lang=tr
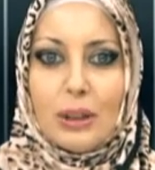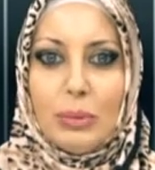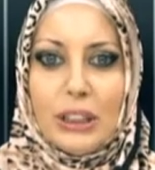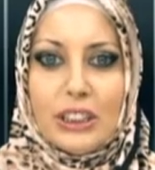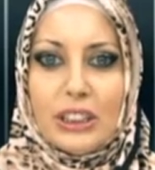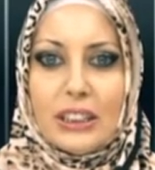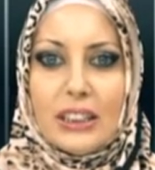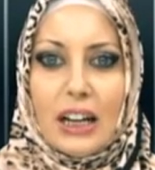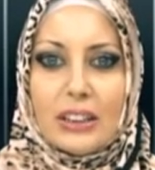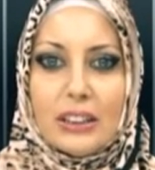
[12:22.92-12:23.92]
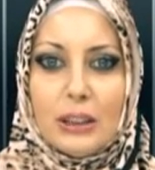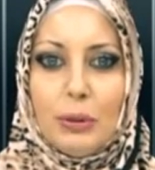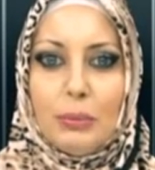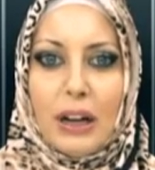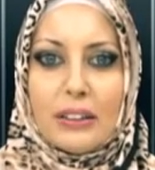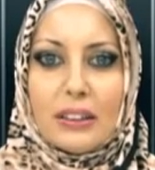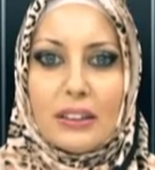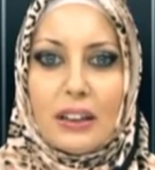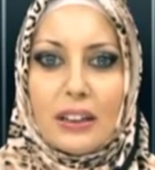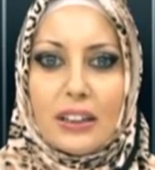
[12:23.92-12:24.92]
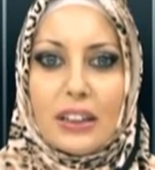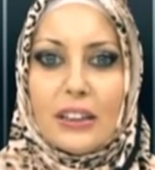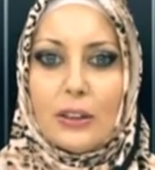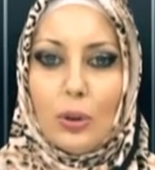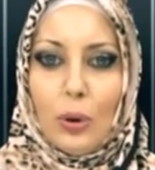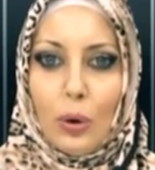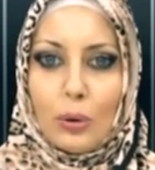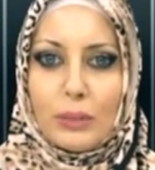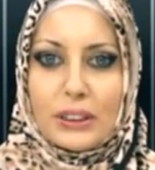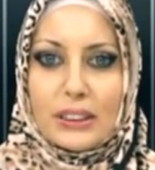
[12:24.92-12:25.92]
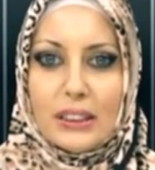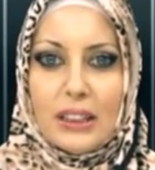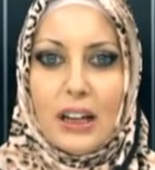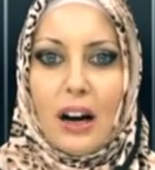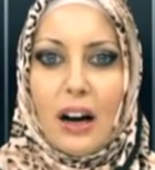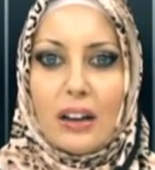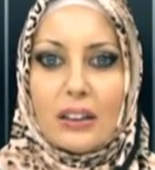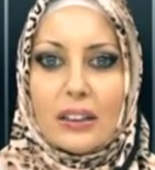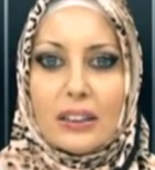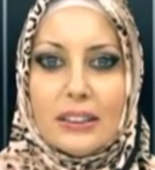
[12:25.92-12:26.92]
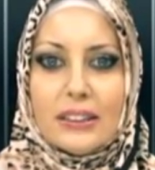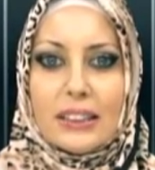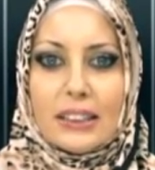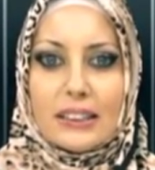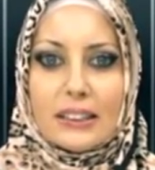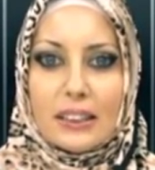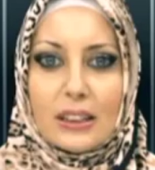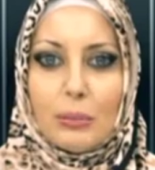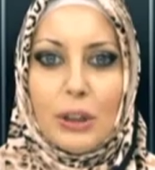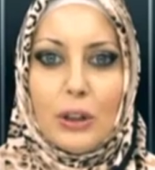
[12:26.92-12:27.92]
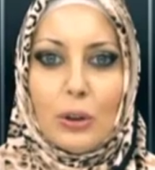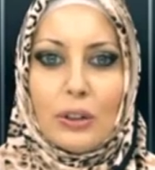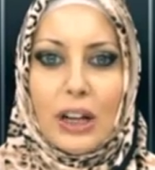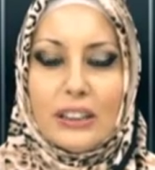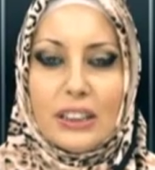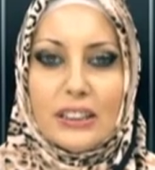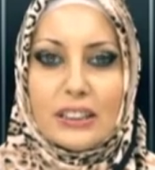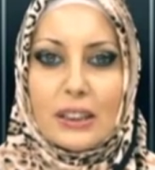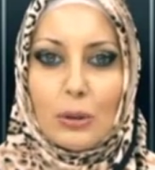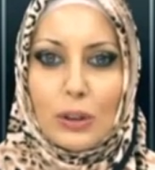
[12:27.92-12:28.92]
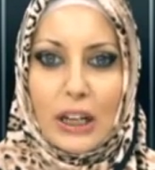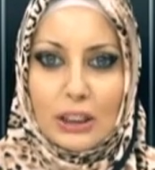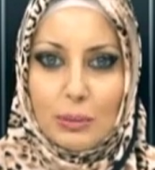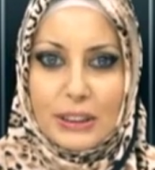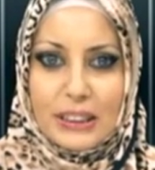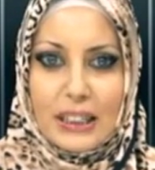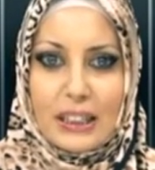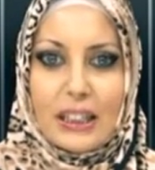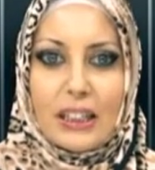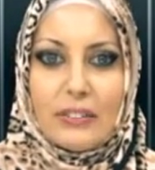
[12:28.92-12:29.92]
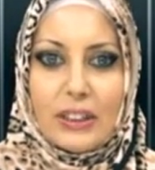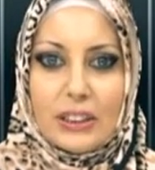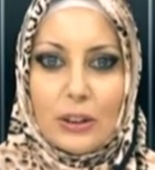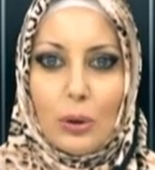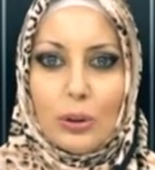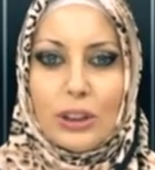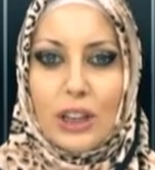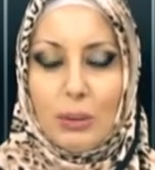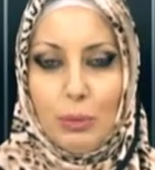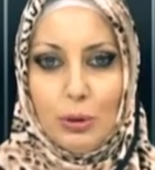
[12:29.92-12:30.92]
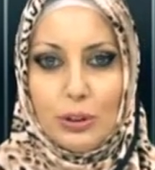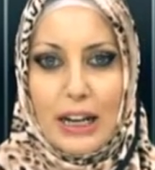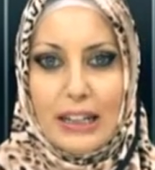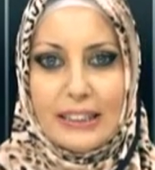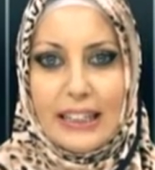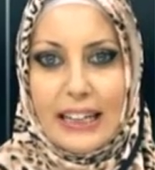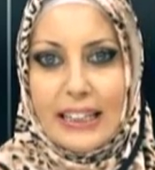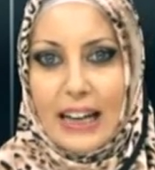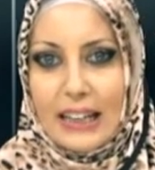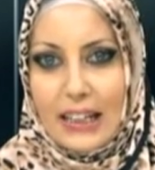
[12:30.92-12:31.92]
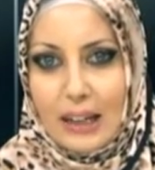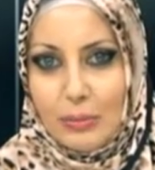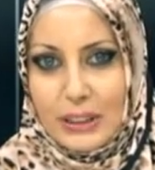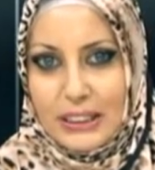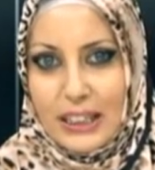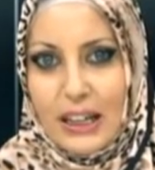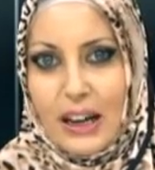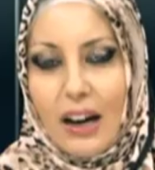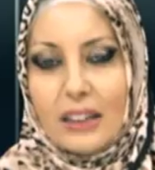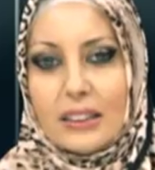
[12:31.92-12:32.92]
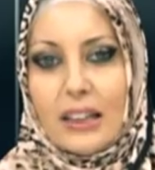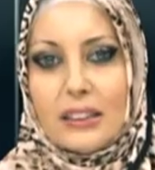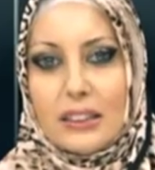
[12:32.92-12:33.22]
Bir kişinin yanlış bir mantıkla hareket ediyor olması Allah'ın sanatının milyonlarca insana ulaşmasına vesile olacak bir güzelliğin engellenmesine asla